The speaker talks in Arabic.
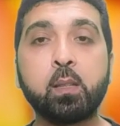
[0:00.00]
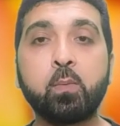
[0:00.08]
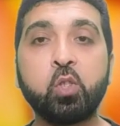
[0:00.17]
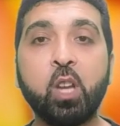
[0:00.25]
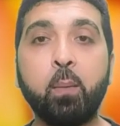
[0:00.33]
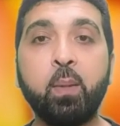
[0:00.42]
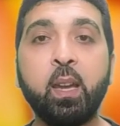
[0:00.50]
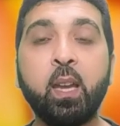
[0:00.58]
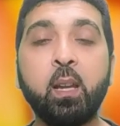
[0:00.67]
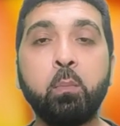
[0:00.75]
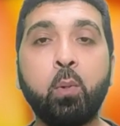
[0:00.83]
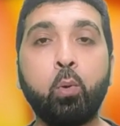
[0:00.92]
نصف
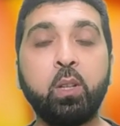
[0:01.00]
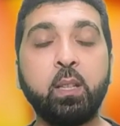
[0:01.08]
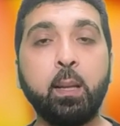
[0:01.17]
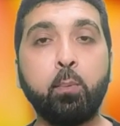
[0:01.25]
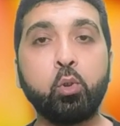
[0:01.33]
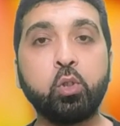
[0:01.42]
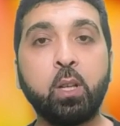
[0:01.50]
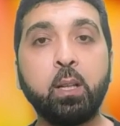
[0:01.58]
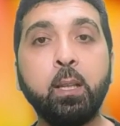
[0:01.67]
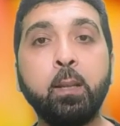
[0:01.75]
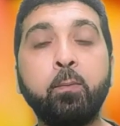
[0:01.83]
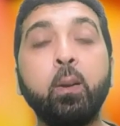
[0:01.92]
شعبان المولد النبوي
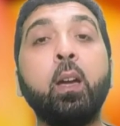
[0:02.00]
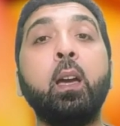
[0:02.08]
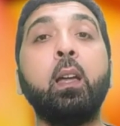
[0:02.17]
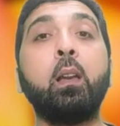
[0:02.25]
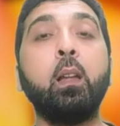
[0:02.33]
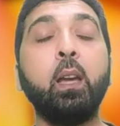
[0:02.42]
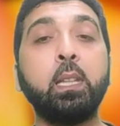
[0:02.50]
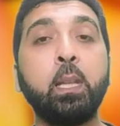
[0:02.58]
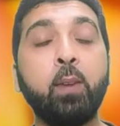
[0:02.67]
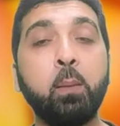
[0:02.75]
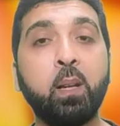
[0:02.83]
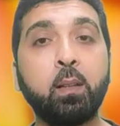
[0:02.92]
الشريف
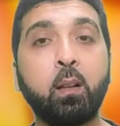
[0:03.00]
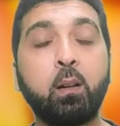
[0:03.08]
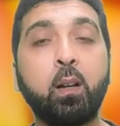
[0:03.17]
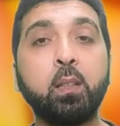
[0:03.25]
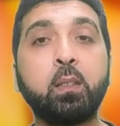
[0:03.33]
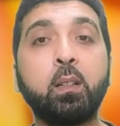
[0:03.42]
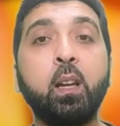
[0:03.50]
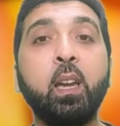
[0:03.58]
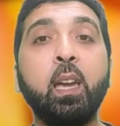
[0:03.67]
الاحتفال بليله القدر